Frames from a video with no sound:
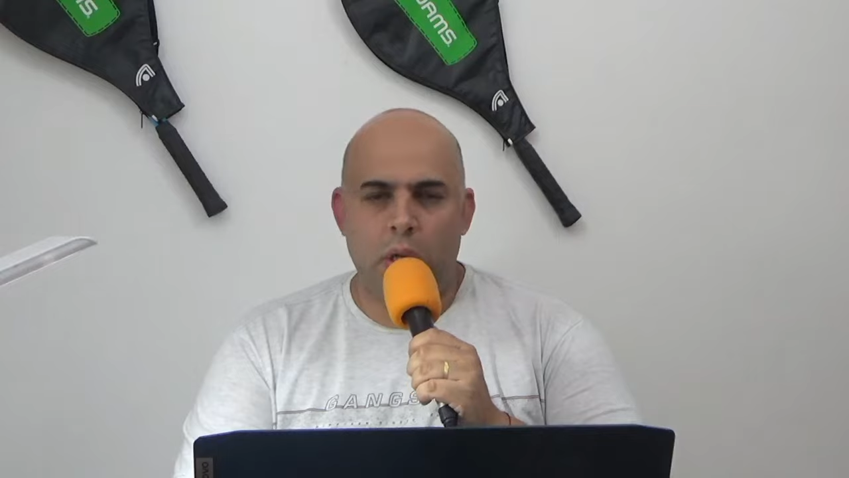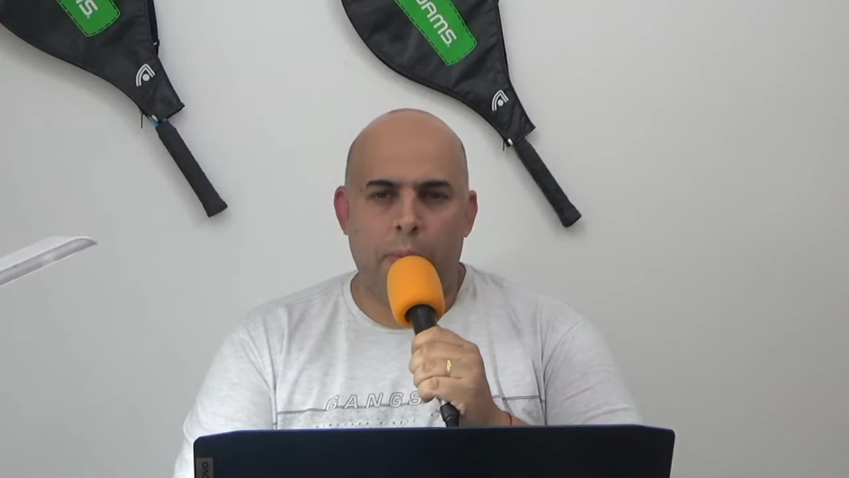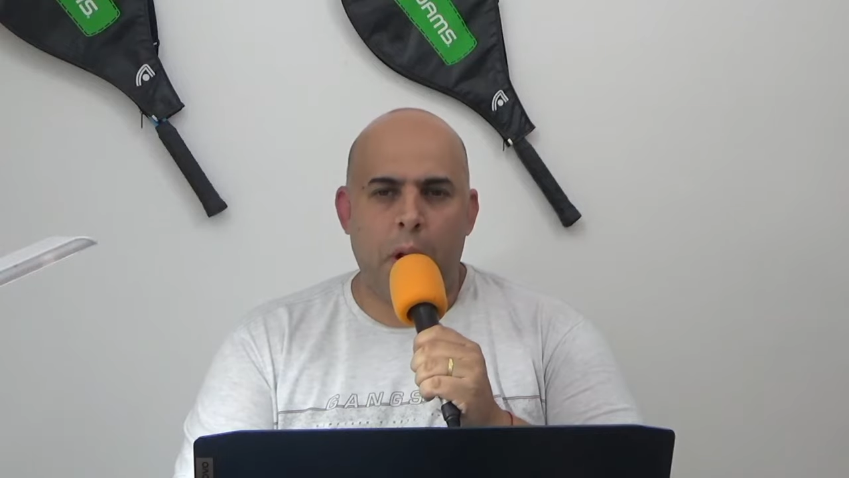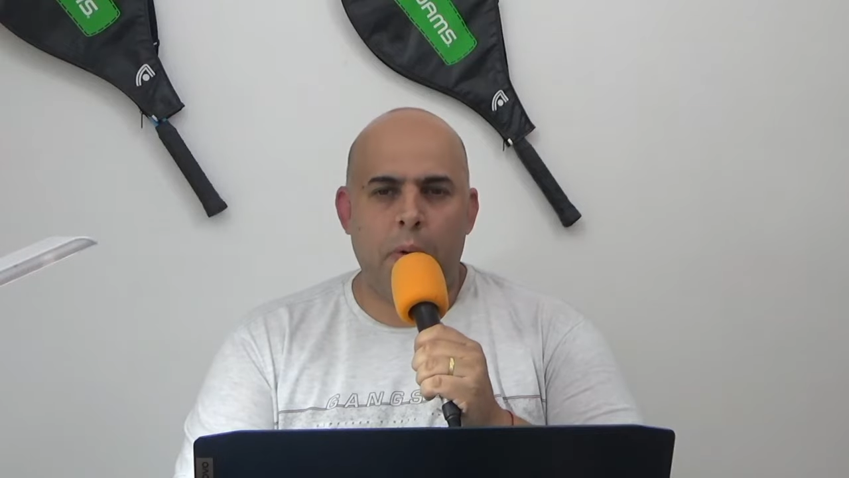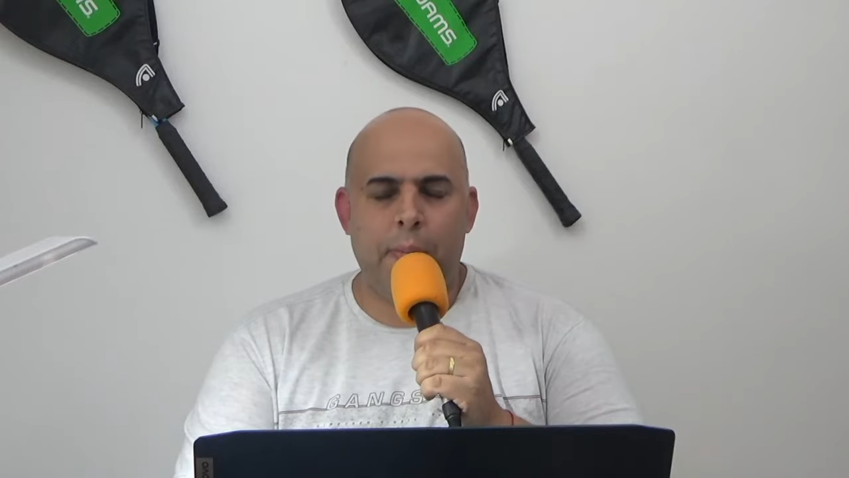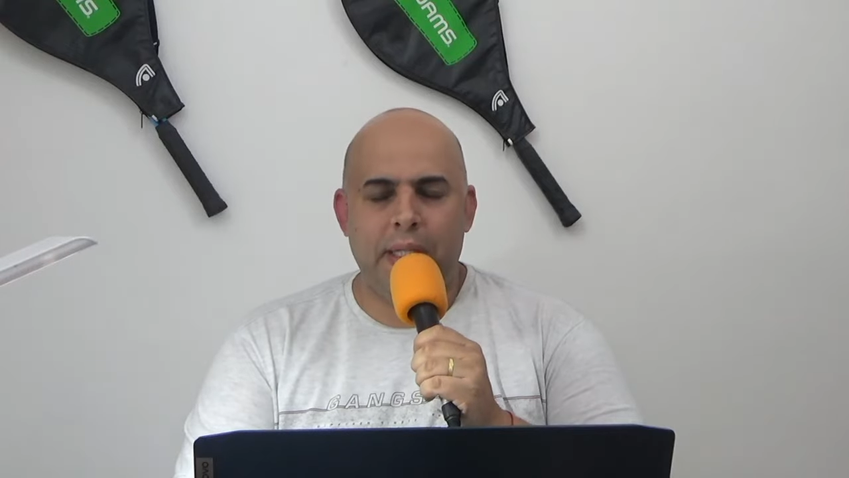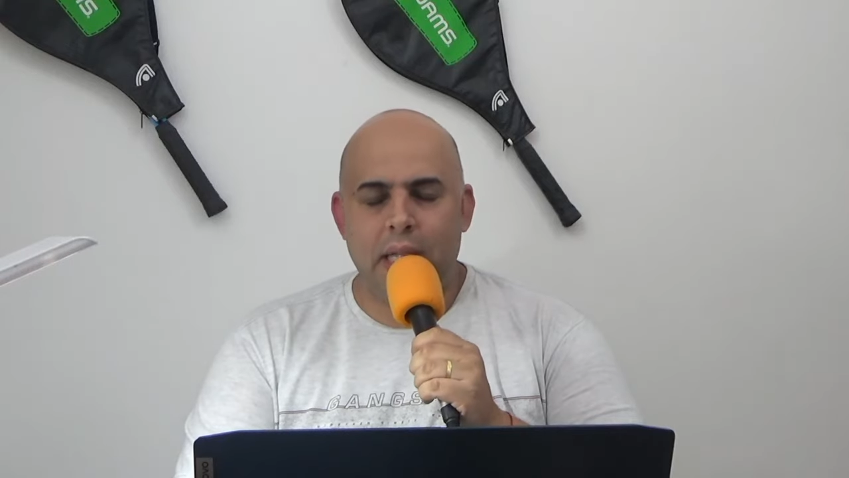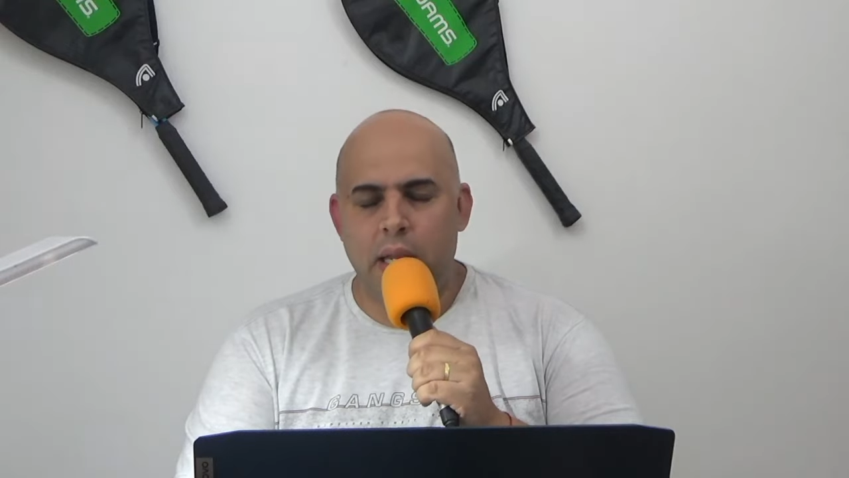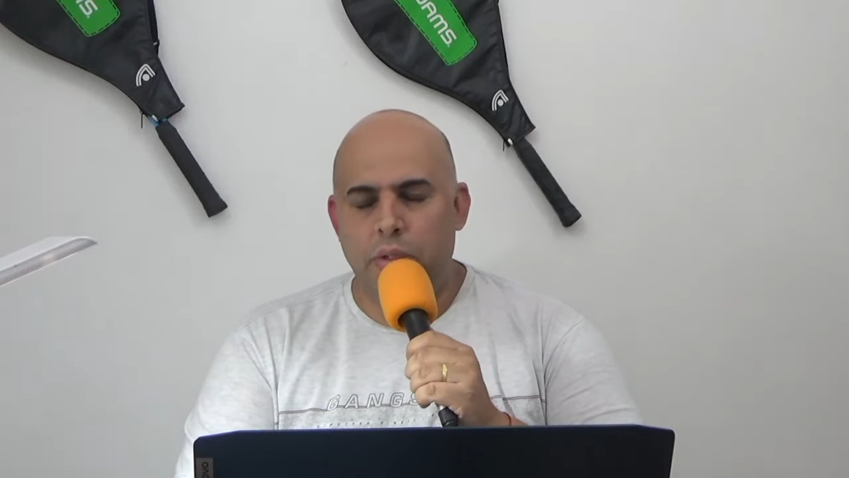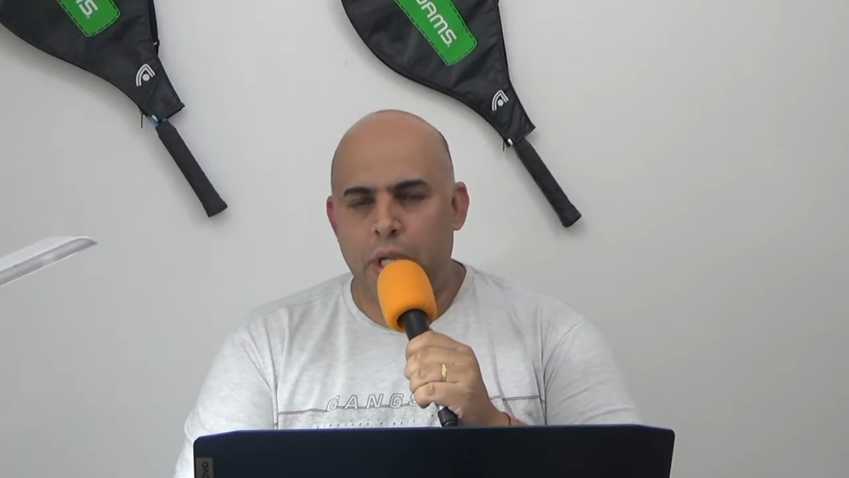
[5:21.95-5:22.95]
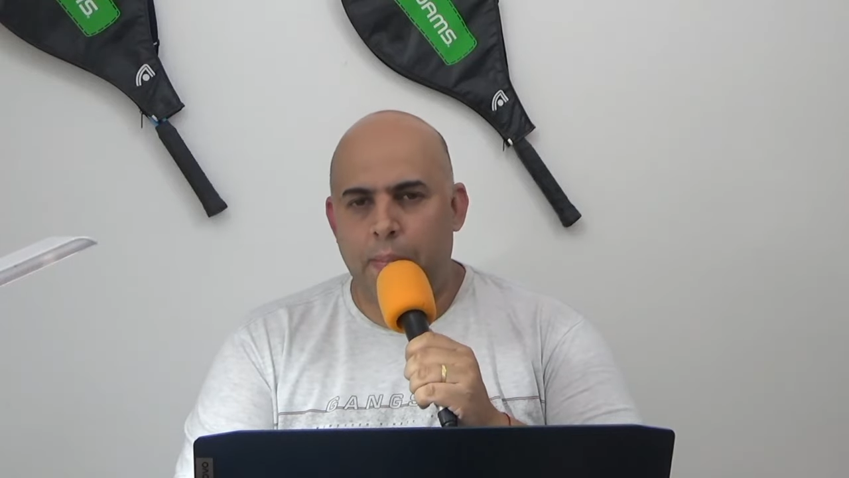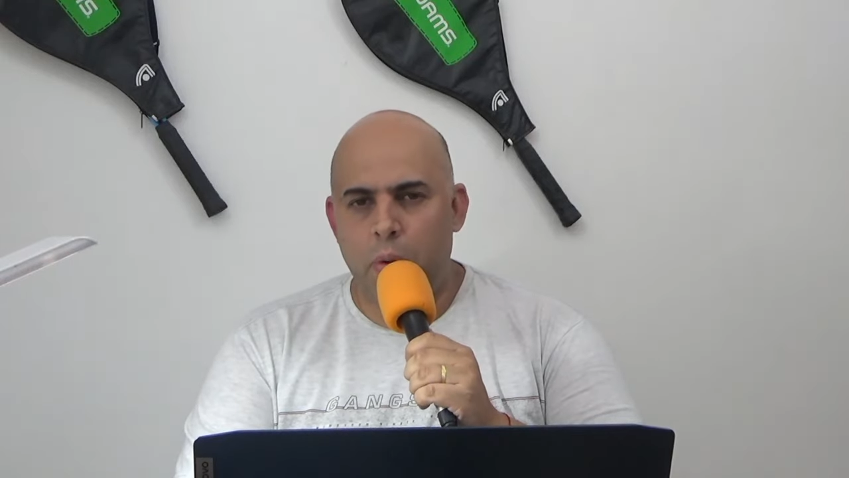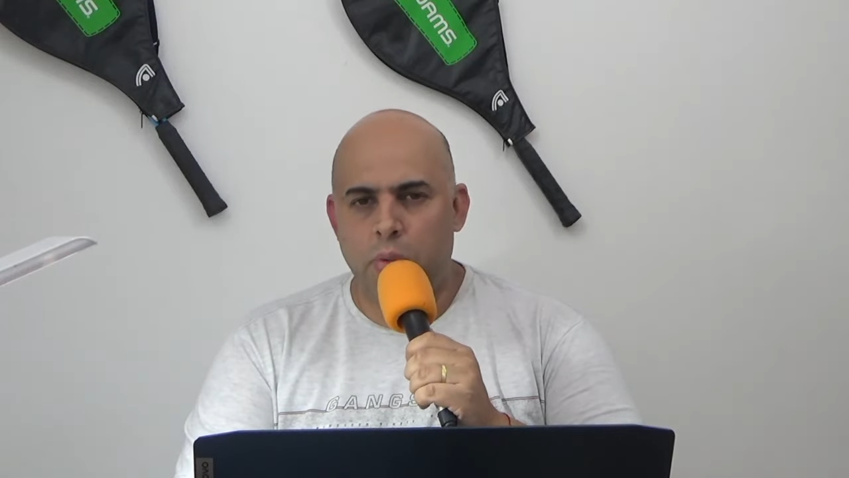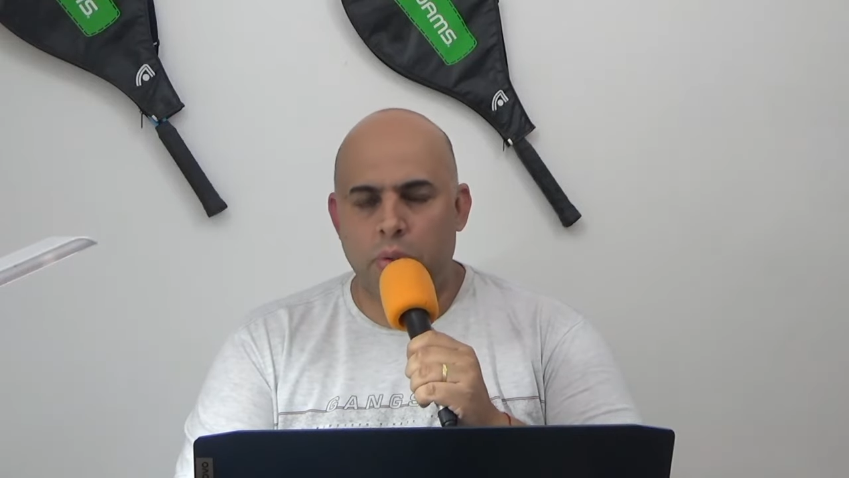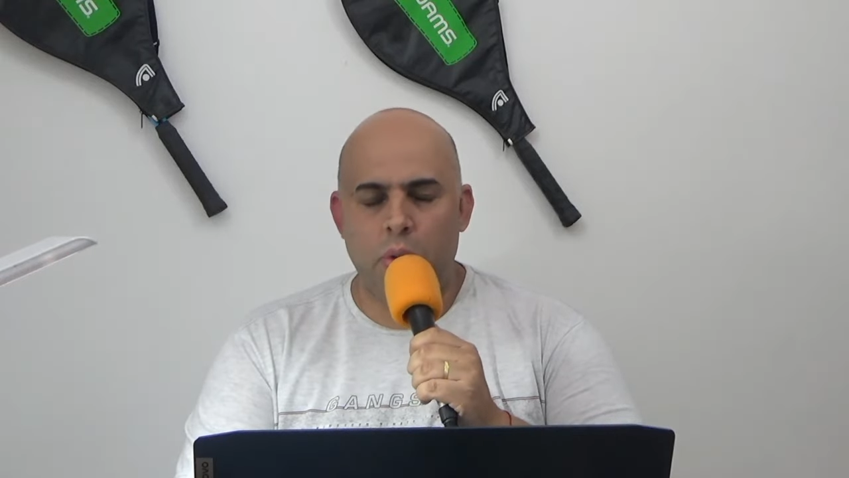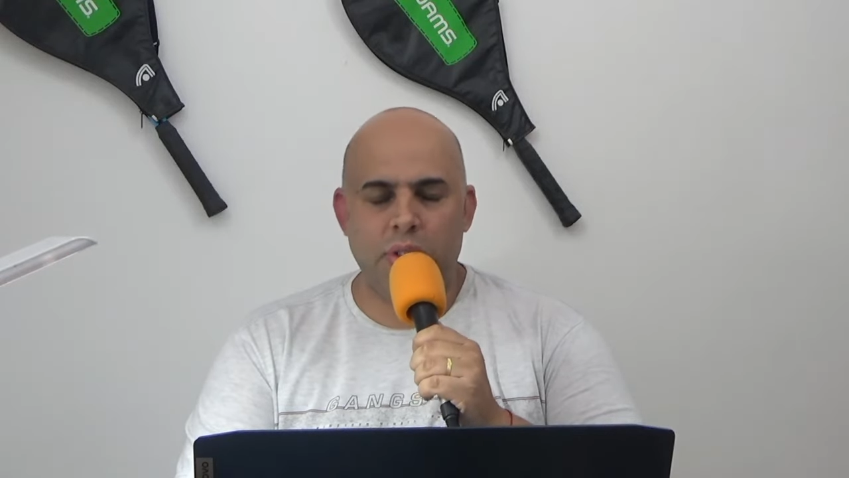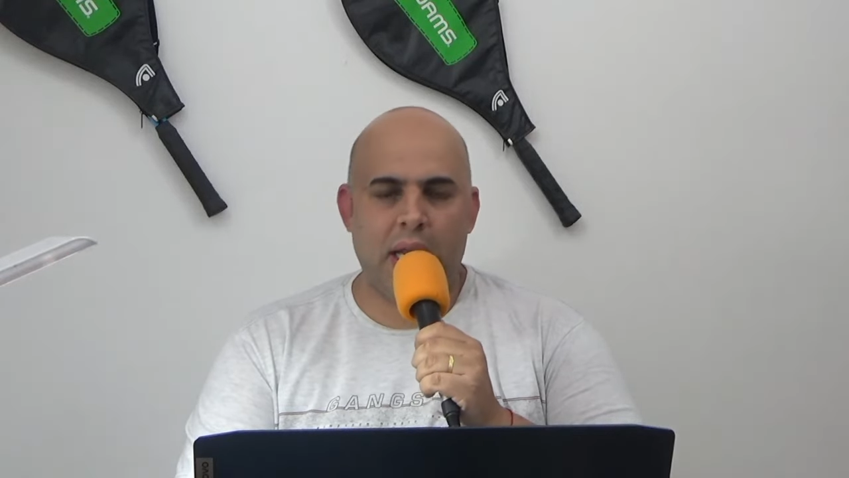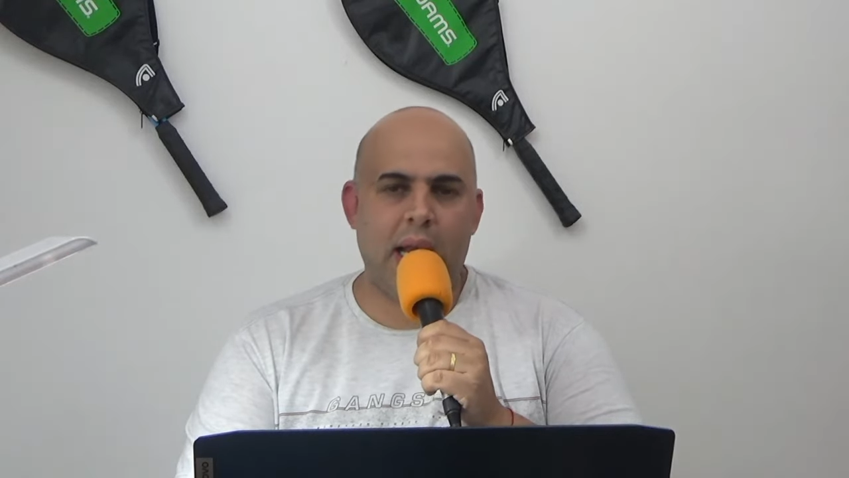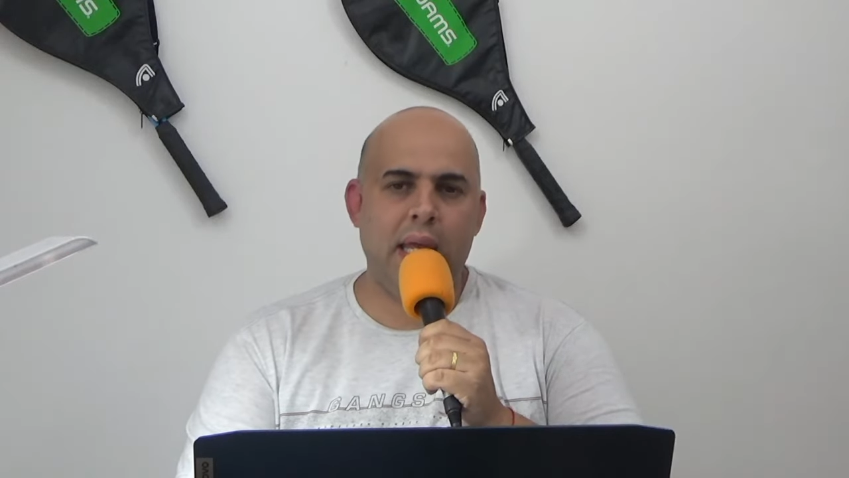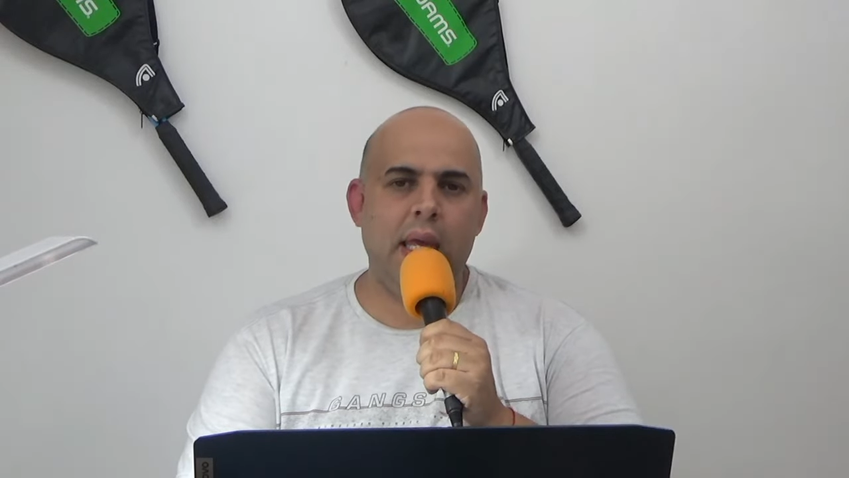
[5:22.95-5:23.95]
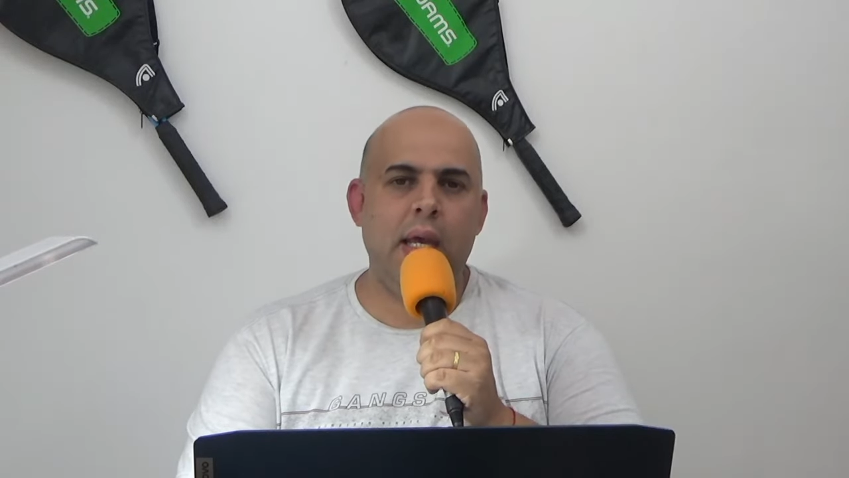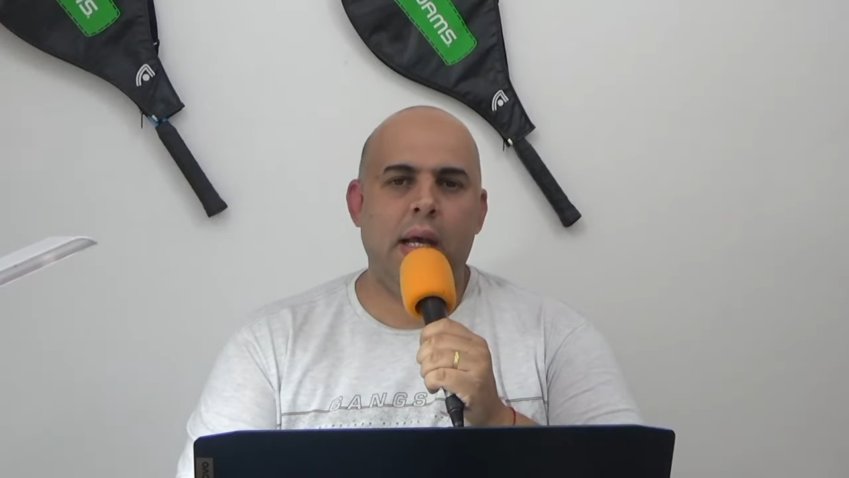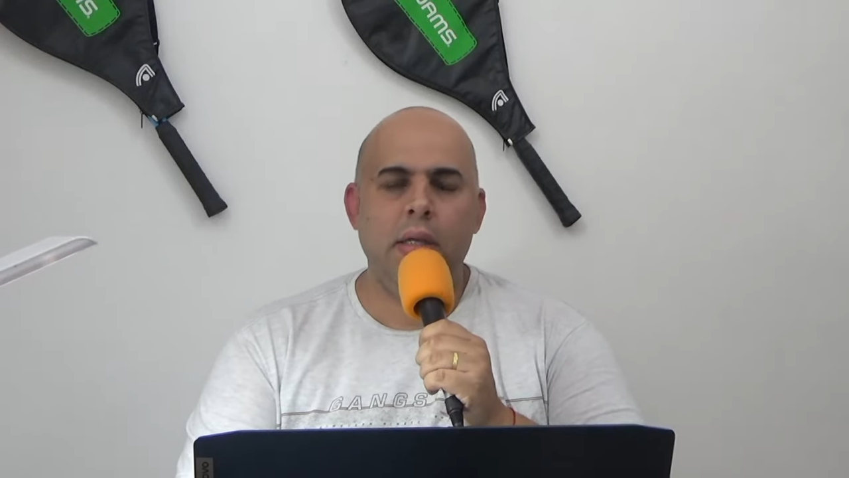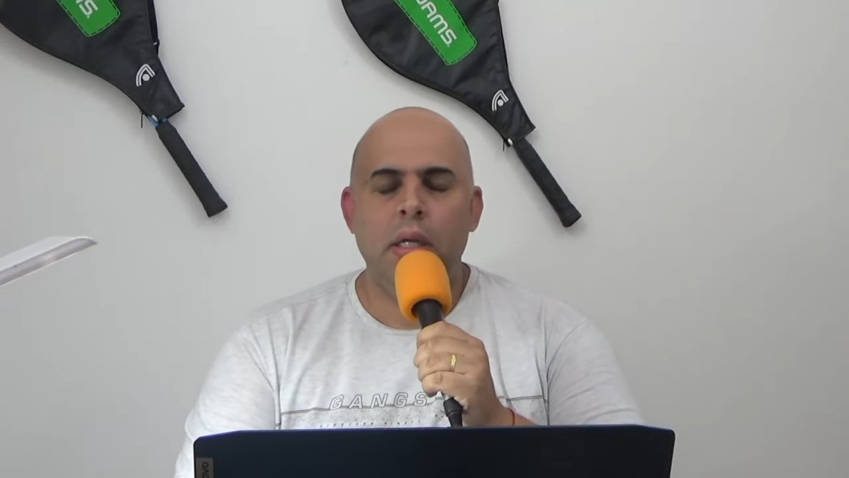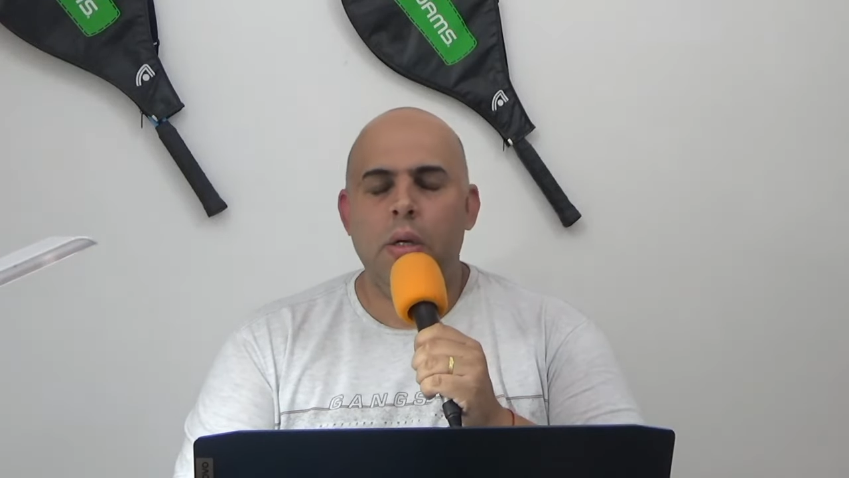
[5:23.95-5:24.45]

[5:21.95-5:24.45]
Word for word: O próprio Pedrinho tinha poucos gols na carreira,